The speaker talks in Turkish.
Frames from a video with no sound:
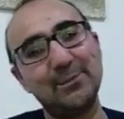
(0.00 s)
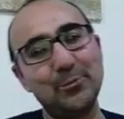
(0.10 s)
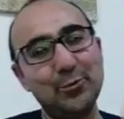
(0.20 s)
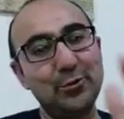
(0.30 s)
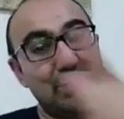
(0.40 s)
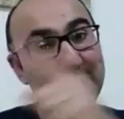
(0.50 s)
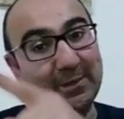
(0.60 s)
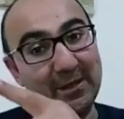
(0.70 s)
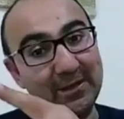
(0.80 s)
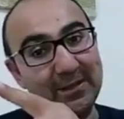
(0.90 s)
Mühür
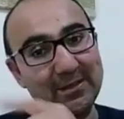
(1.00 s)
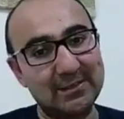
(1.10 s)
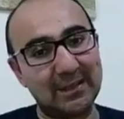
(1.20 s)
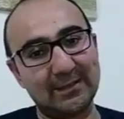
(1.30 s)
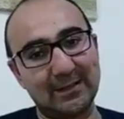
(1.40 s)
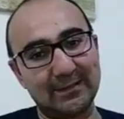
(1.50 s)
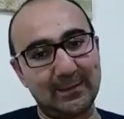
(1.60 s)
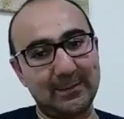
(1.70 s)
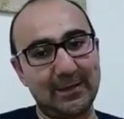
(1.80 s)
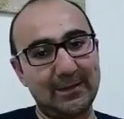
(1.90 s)
kimdeydi?
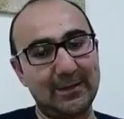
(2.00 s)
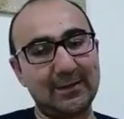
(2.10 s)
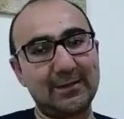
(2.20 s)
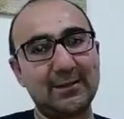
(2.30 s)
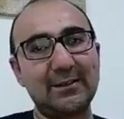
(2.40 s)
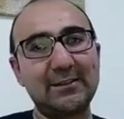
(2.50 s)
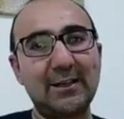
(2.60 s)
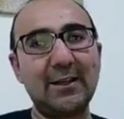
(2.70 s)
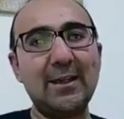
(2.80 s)
Sadrazamdaydı arkadaşlar.